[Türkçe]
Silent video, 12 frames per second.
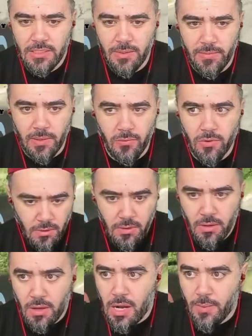Kim lan bu?
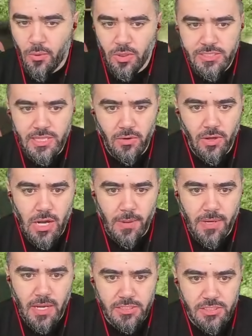Aa polis geliyor abi
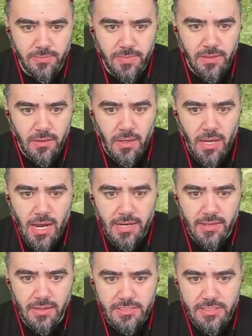kaçtım ben.
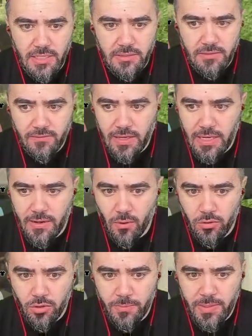Arkadaşlar valla ne
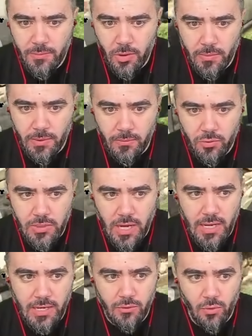olduğunu bilmiyorum ama burada
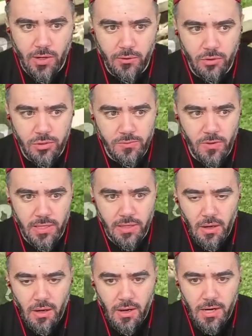halen dolanıyoruz böyle.
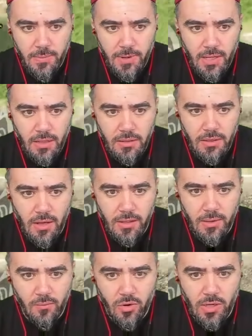Arabayı aldık
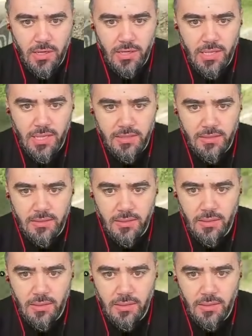adam buralara getirdi.